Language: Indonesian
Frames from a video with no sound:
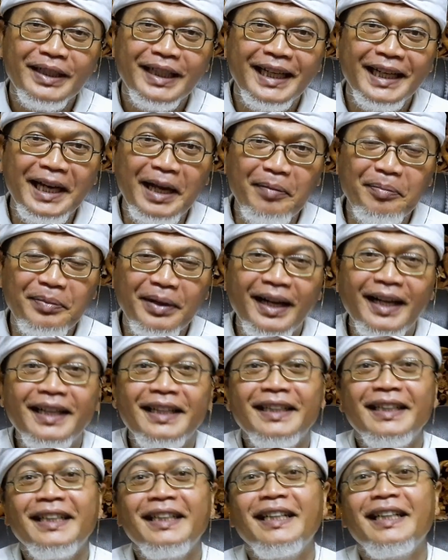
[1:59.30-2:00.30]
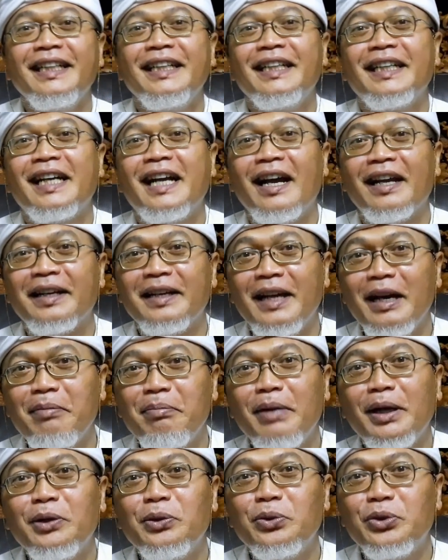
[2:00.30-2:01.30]
Kenapa? Karena
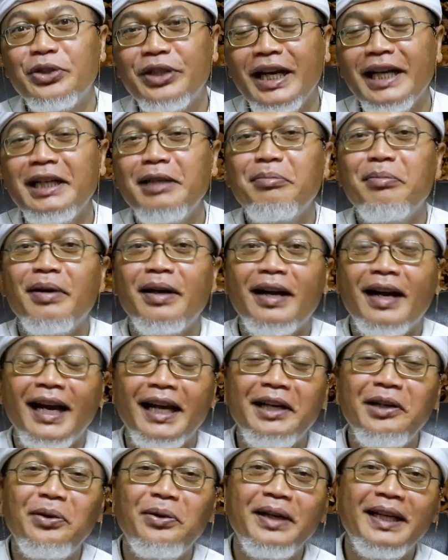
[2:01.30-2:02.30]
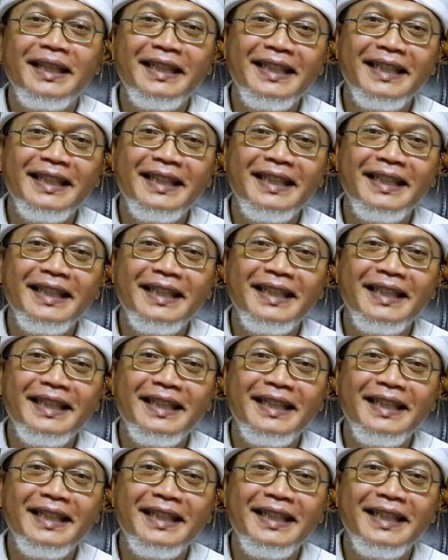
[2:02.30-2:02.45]
manusia dibekali oleh